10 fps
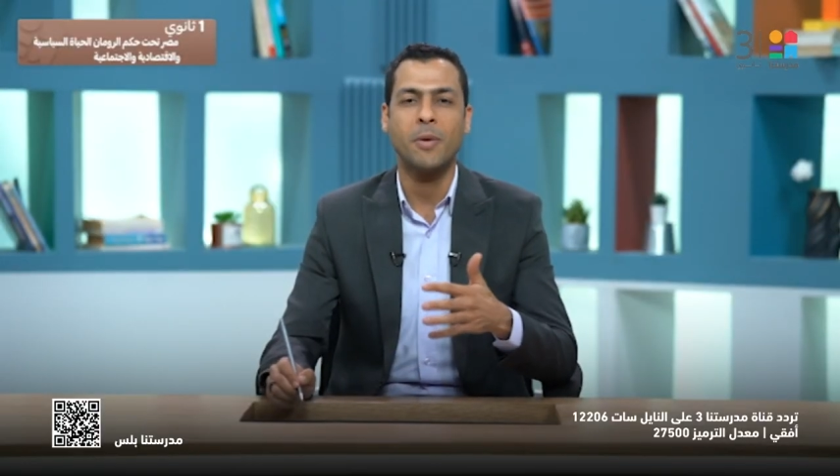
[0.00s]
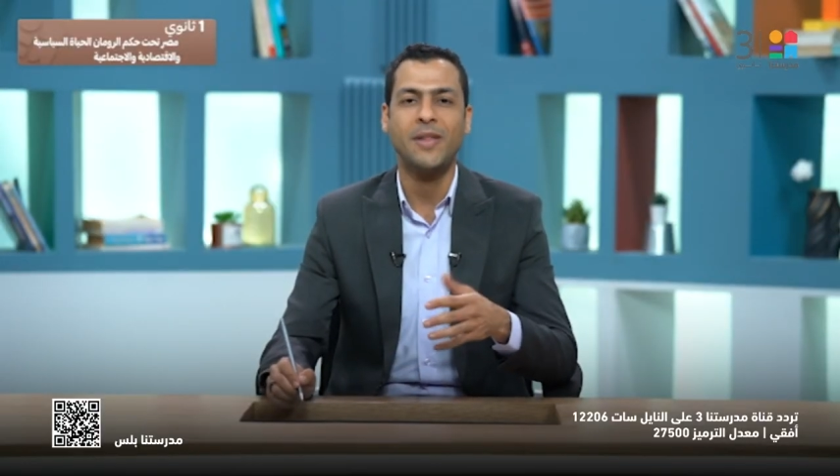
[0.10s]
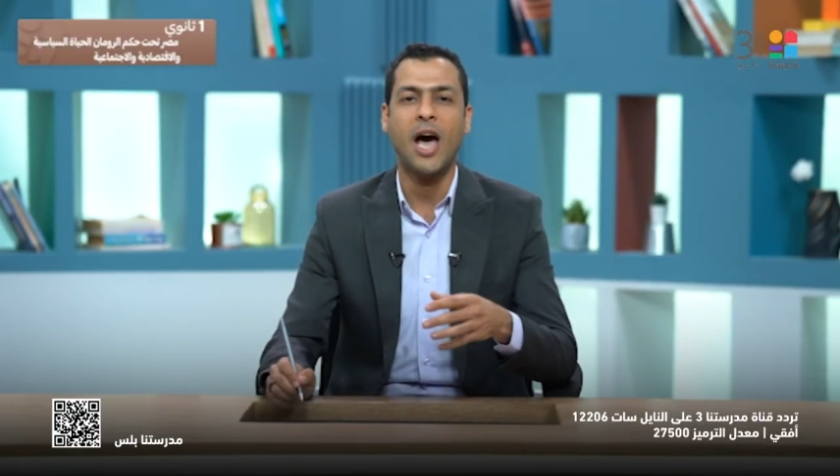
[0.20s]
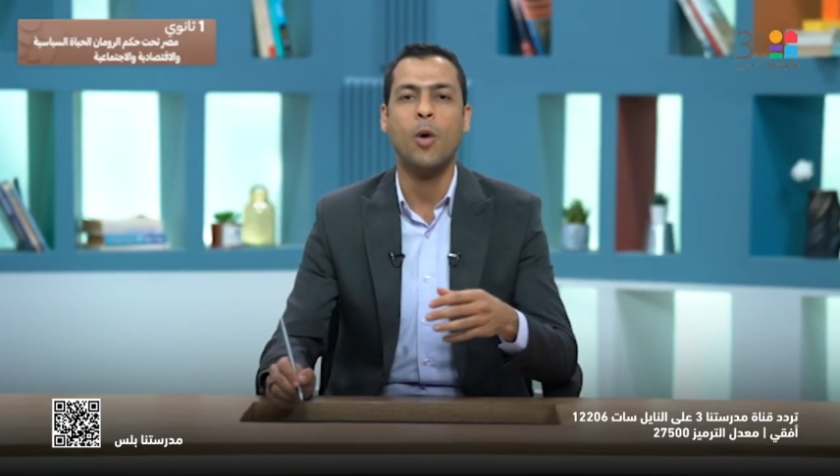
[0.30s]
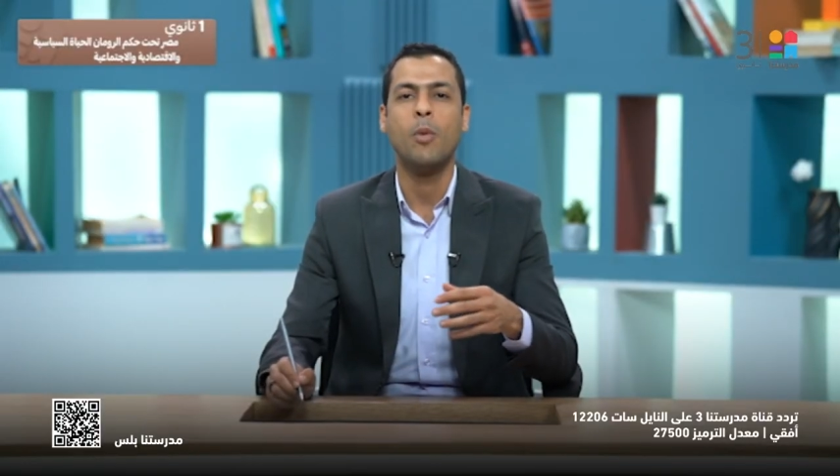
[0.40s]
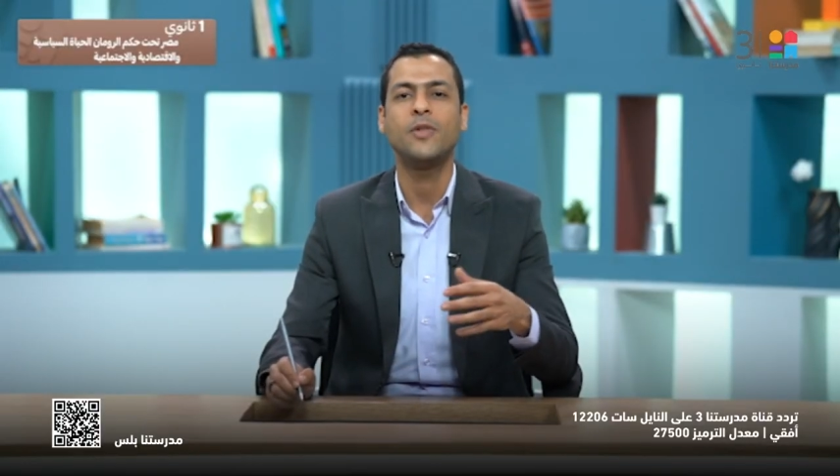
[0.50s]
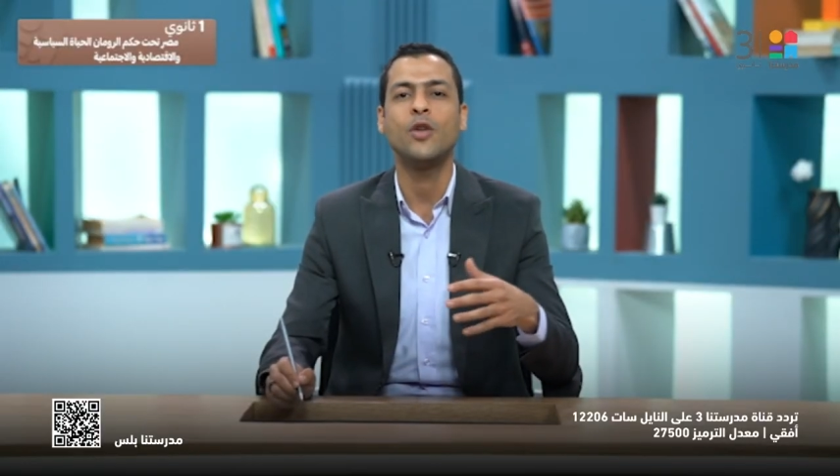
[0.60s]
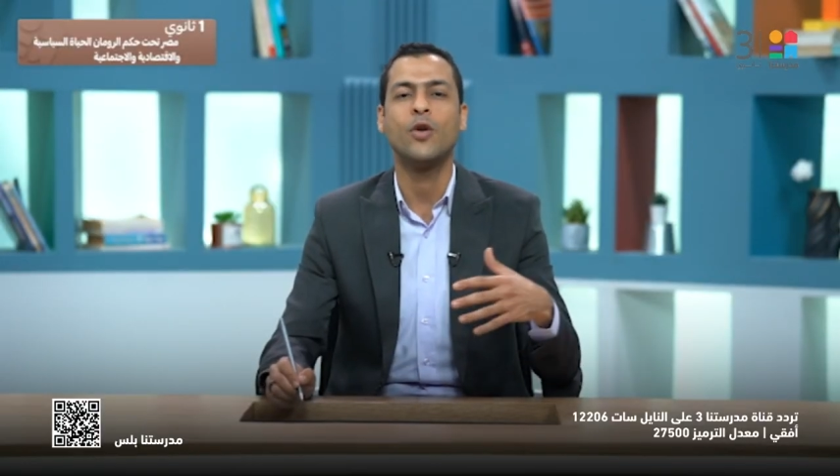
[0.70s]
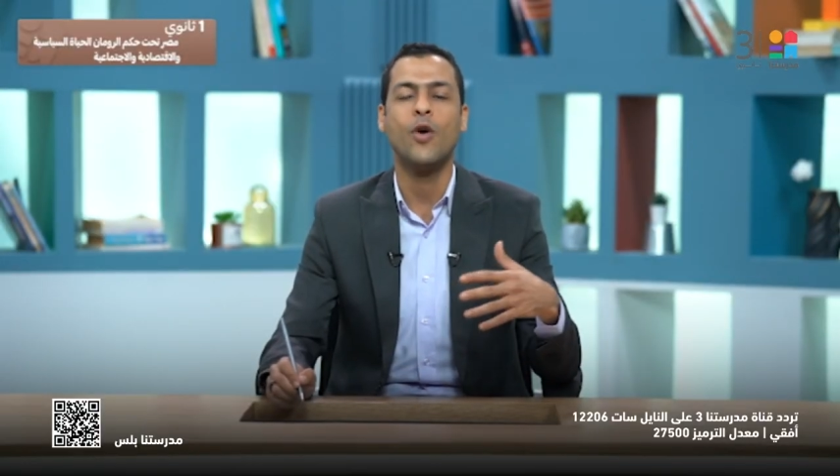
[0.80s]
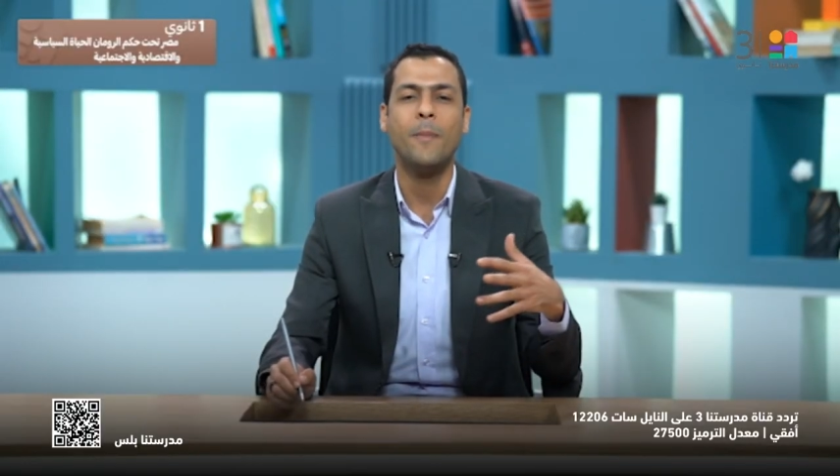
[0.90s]
بتاعهم
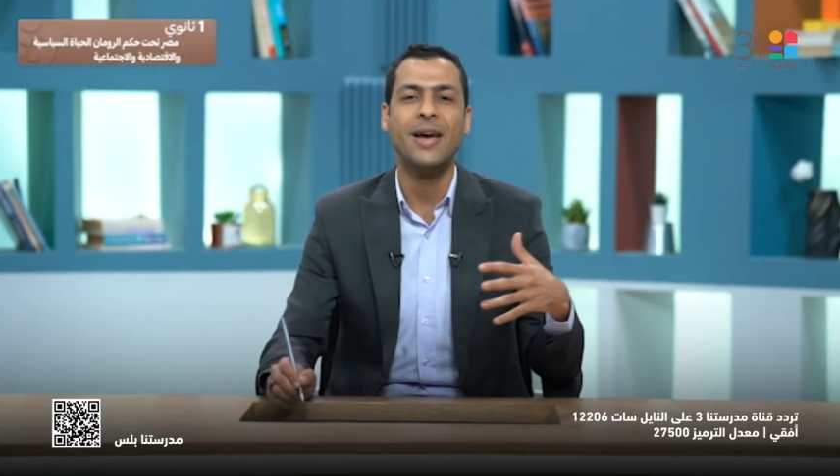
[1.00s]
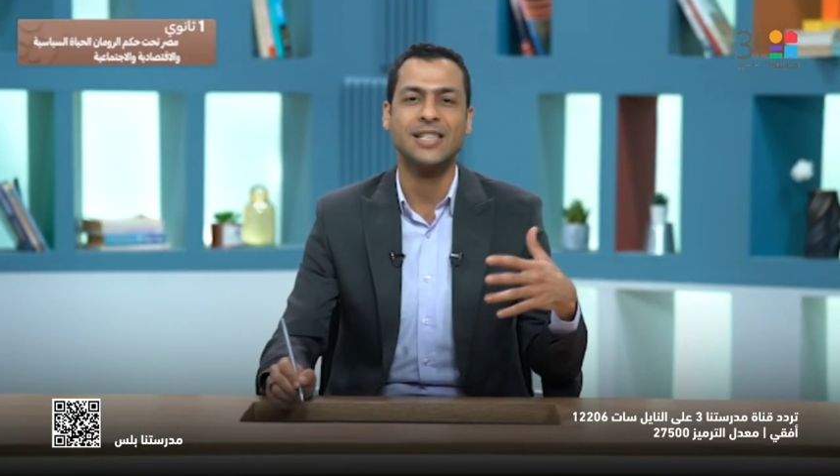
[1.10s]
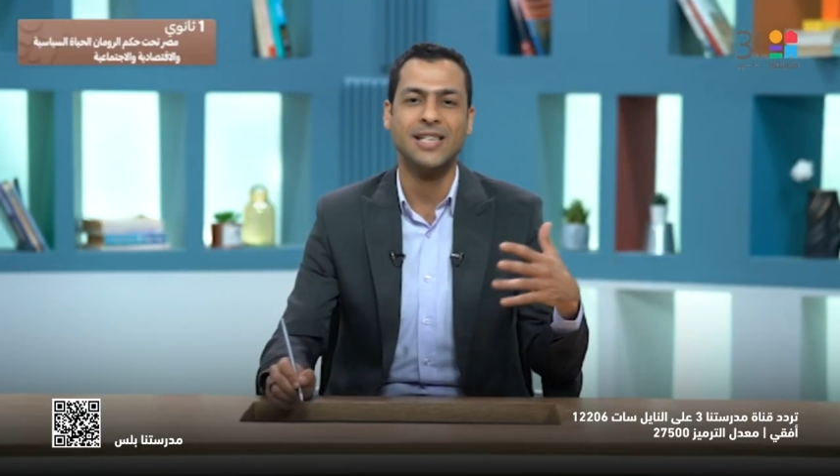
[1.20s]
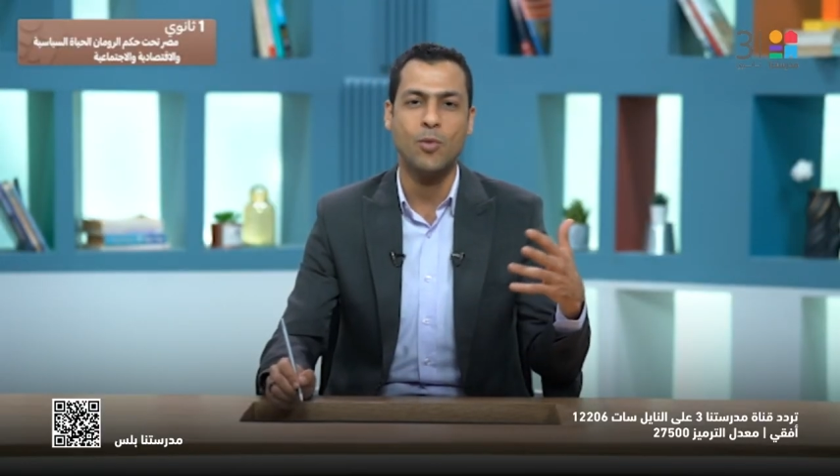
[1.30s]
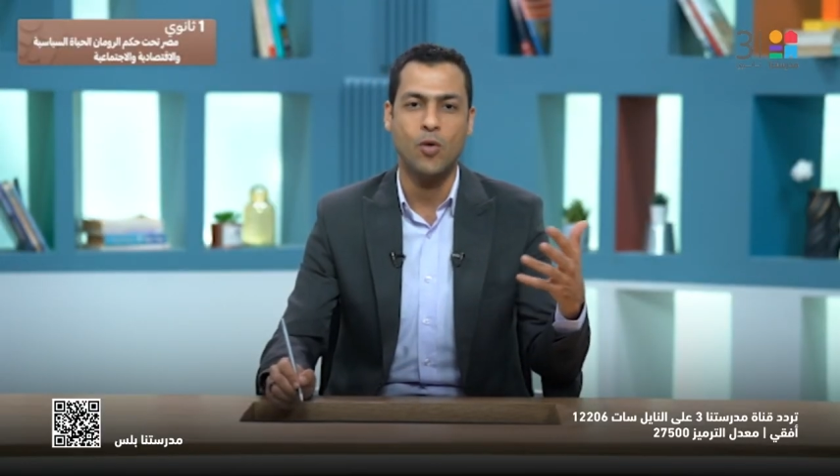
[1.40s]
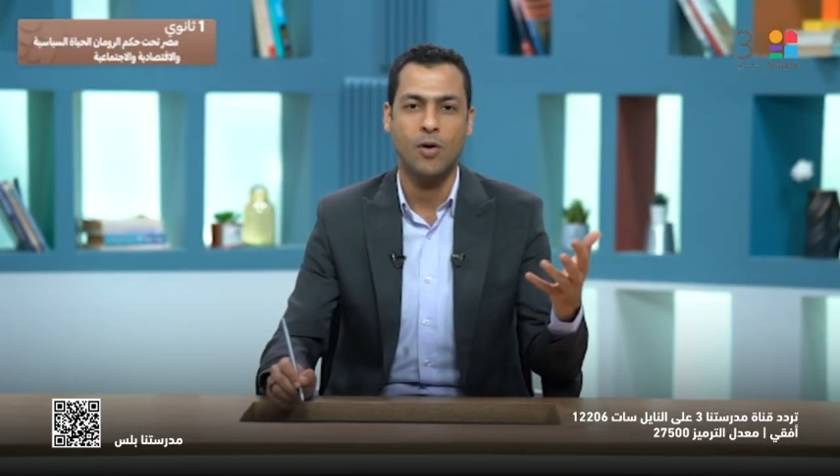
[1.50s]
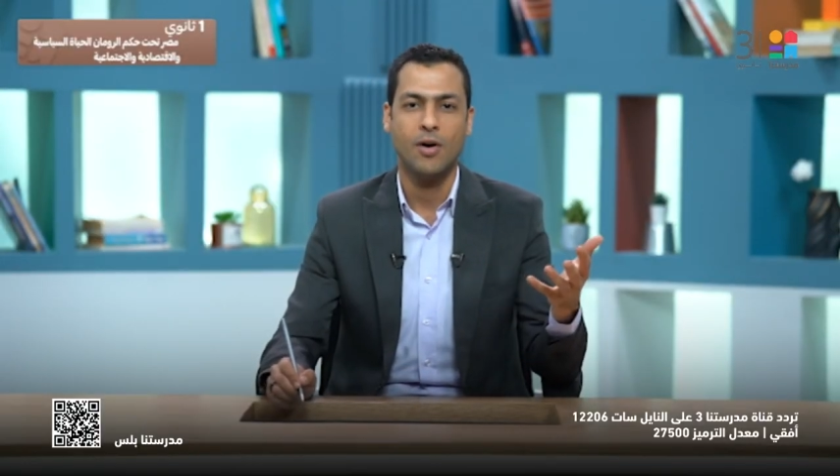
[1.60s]
وابتدوا إن هم يرسموا